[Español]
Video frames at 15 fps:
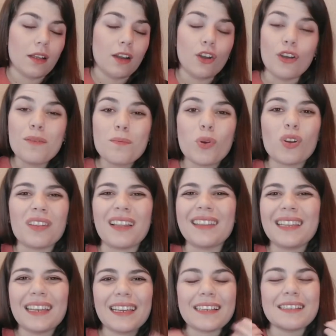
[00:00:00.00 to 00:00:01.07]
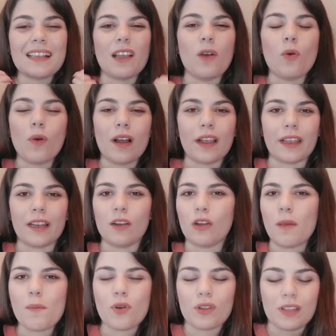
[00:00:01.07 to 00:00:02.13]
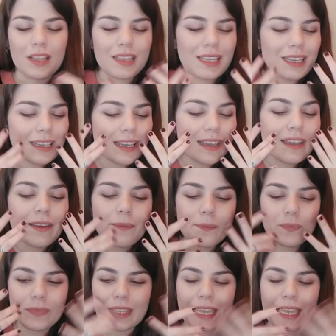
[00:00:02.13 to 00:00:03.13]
Lo importante es que se enjuaguen, lo importante es que,